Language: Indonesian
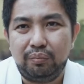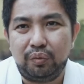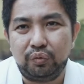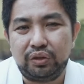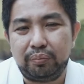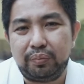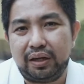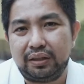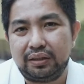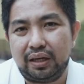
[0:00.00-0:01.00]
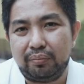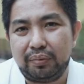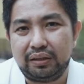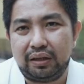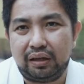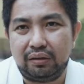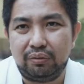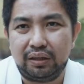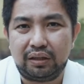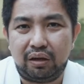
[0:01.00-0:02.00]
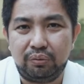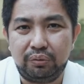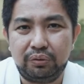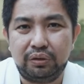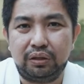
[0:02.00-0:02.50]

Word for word: mengucapkan selamat hari ulang tahun